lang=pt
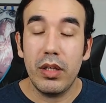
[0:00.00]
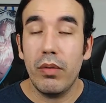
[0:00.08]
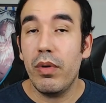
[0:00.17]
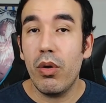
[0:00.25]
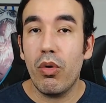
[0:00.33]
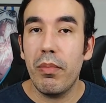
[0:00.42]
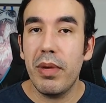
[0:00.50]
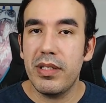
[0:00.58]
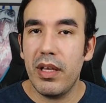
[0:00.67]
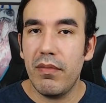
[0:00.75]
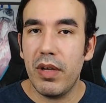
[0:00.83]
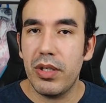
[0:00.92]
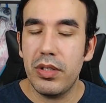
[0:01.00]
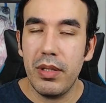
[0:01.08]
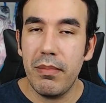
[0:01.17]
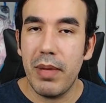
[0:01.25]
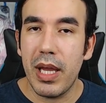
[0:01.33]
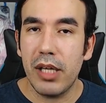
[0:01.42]
Então eu comecei a
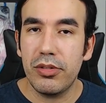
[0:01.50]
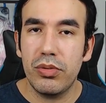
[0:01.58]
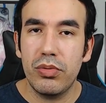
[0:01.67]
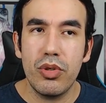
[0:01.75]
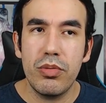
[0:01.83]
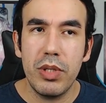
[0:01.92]
investir em meados de